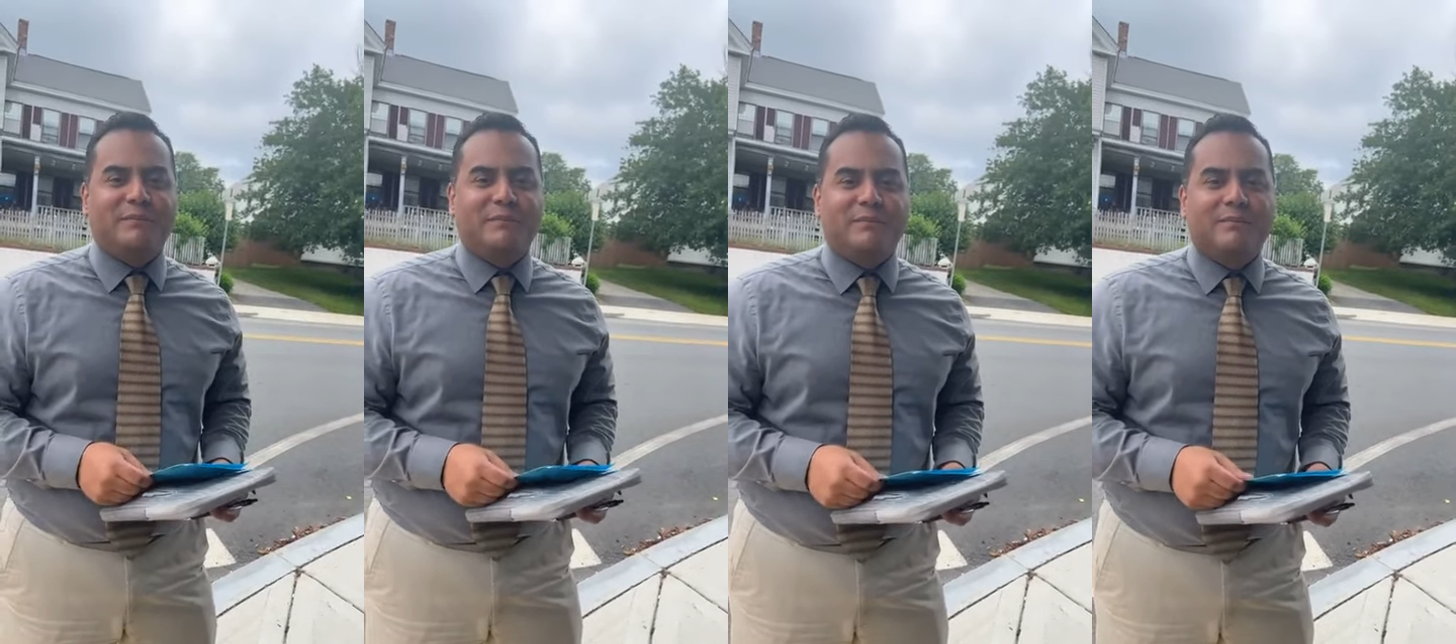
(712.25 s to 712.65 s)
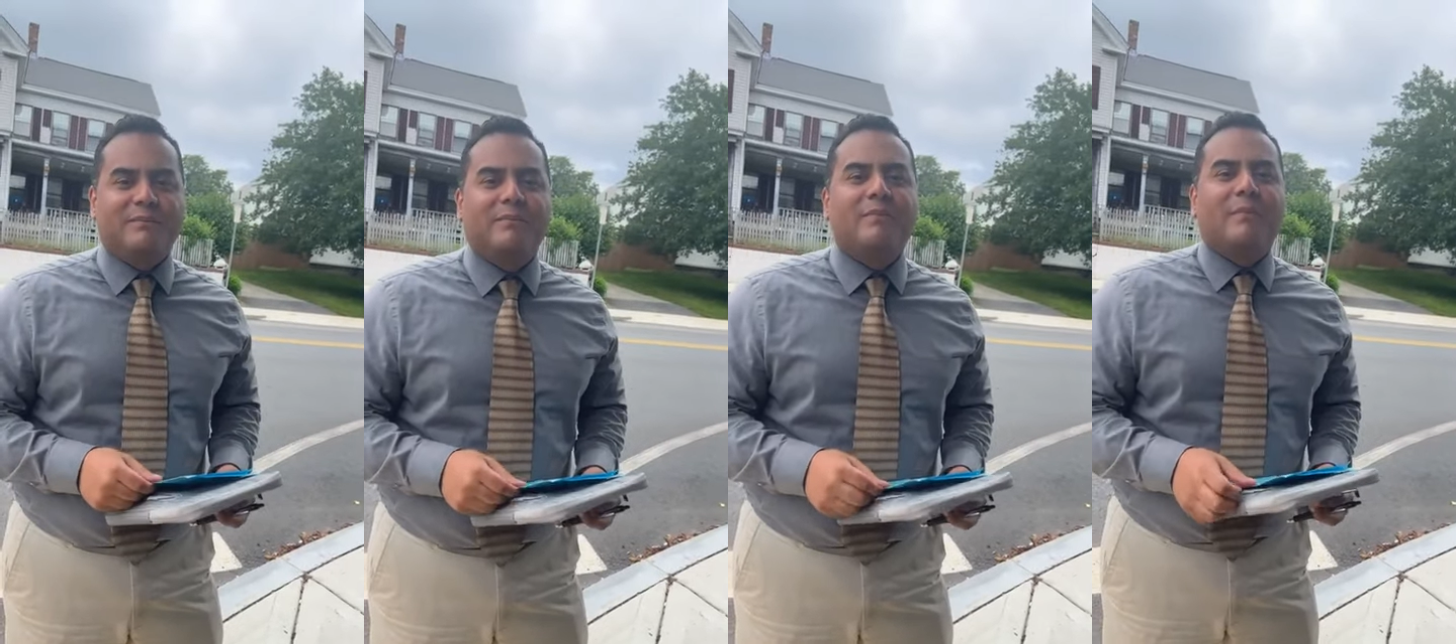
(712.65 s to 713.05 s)
palabra
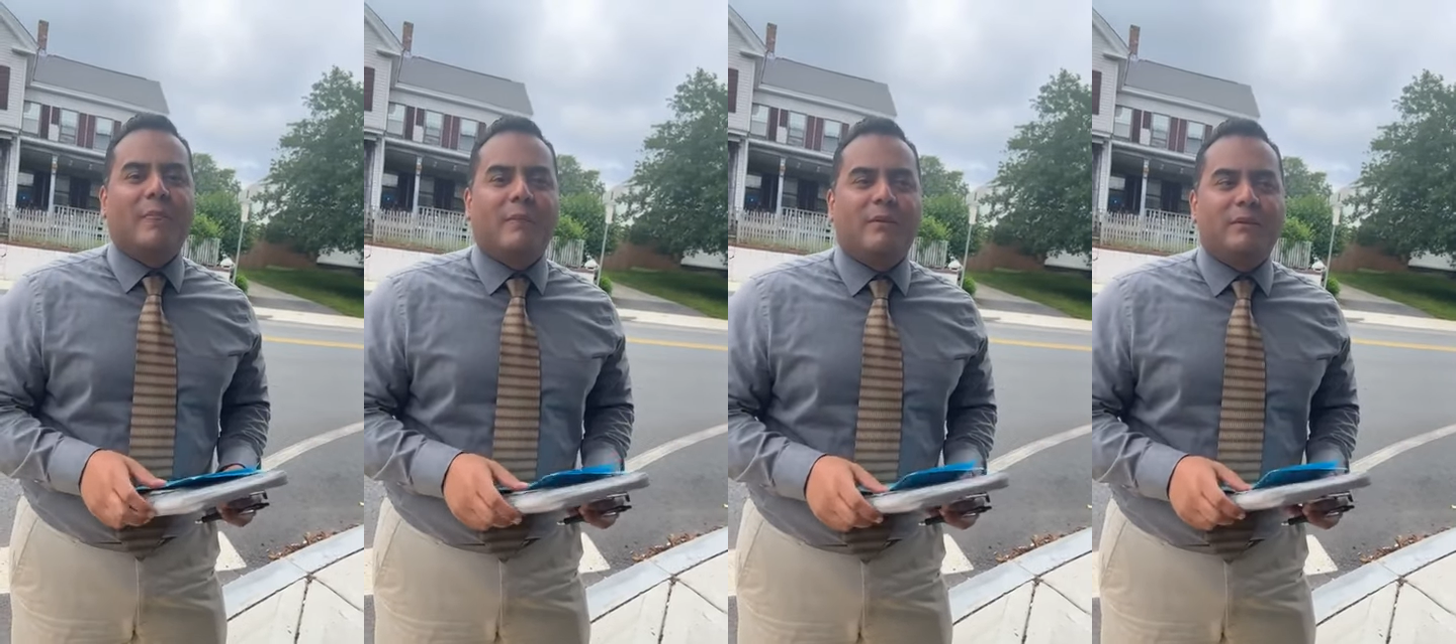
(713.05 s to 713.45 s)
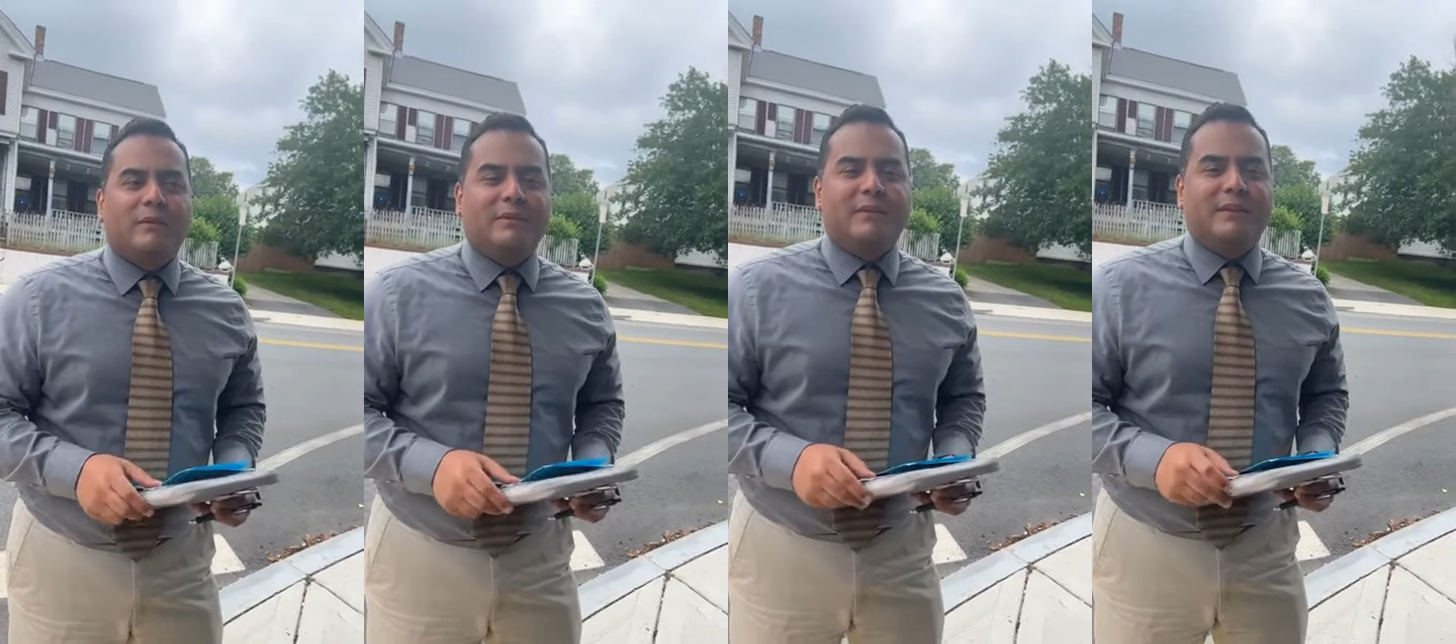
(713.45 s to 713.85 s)
kirios.
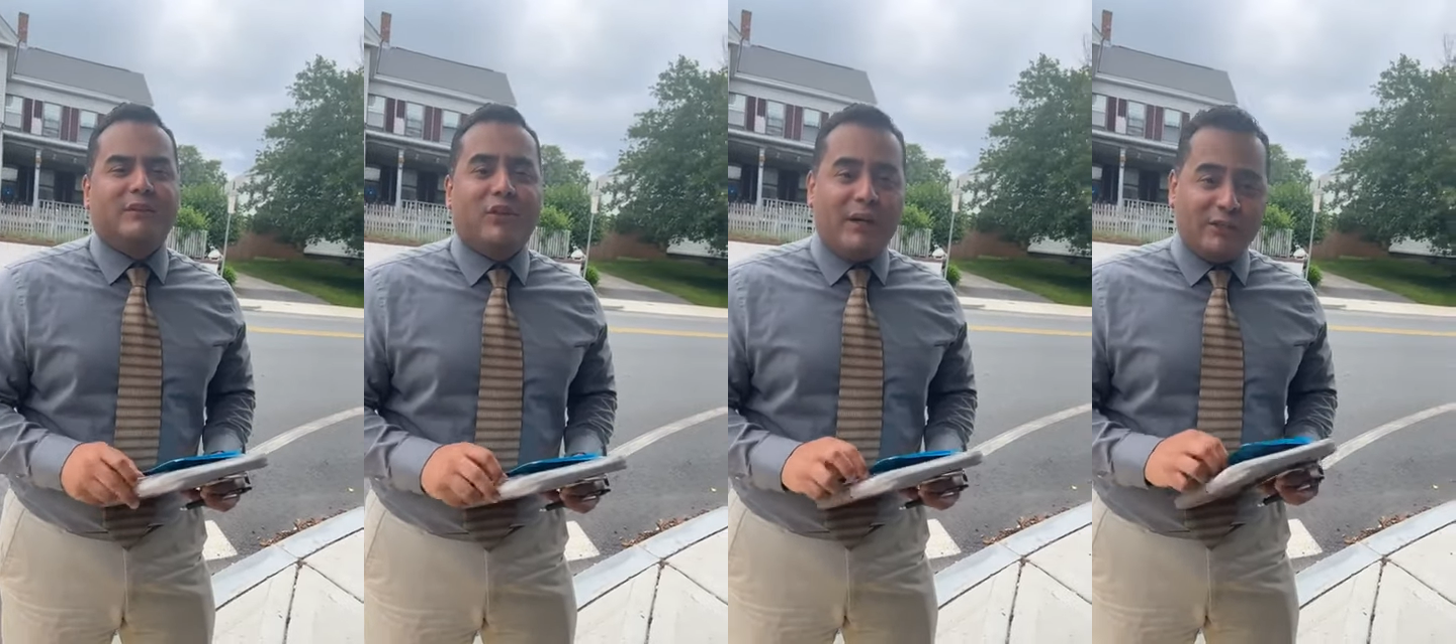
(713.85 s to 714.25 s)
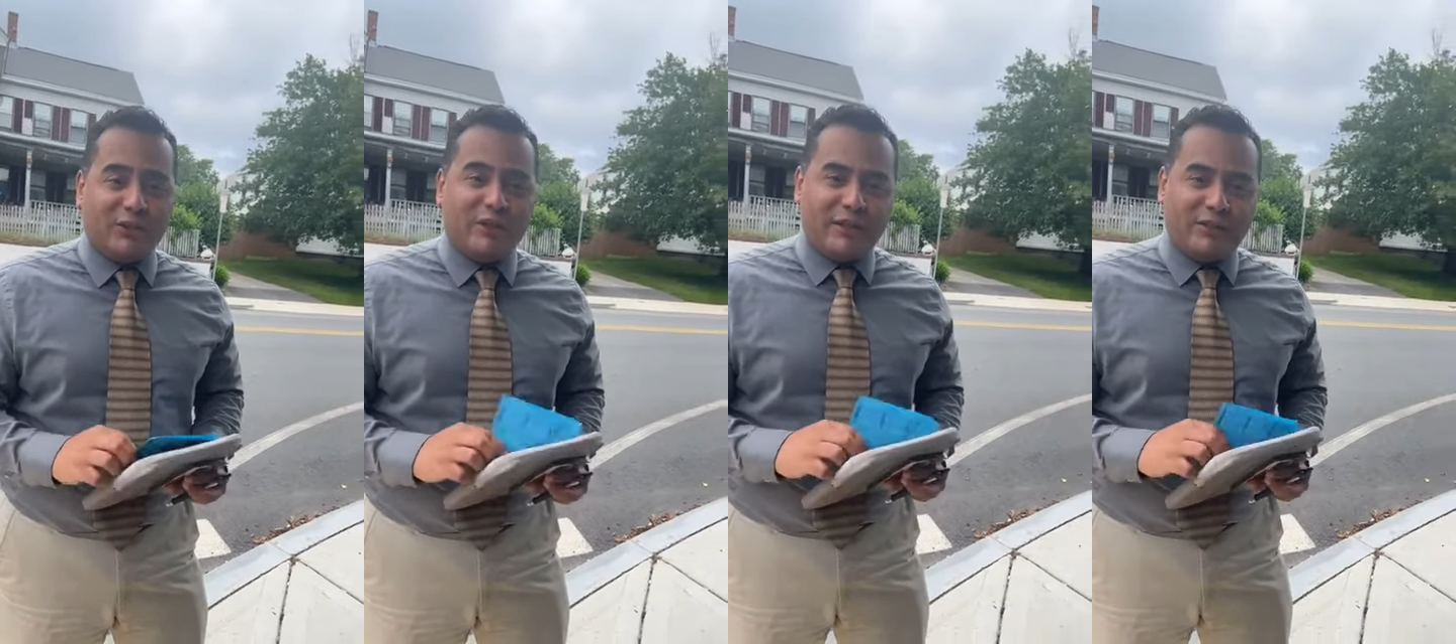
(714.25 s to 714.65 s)
El kirios con usted